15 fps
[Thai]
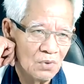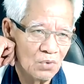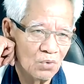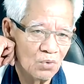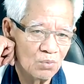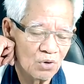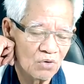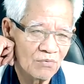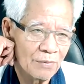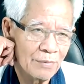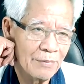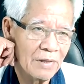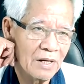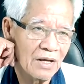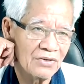ลุงบอก
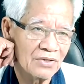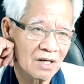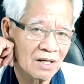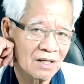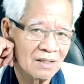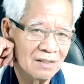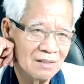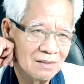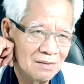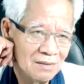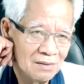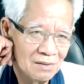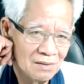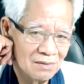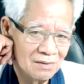ไม่แน่ใจ
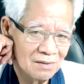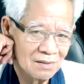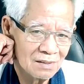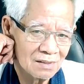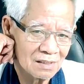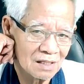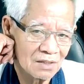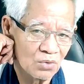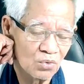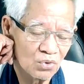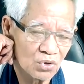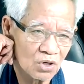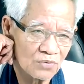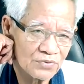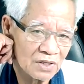ถ้าหนู
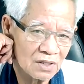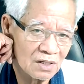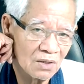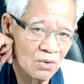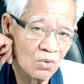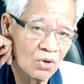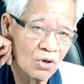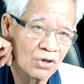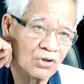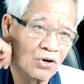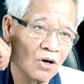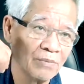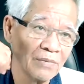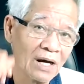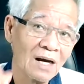ตอบเช่นนี้ลุงก็ย
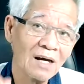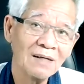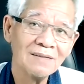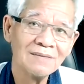อมนะ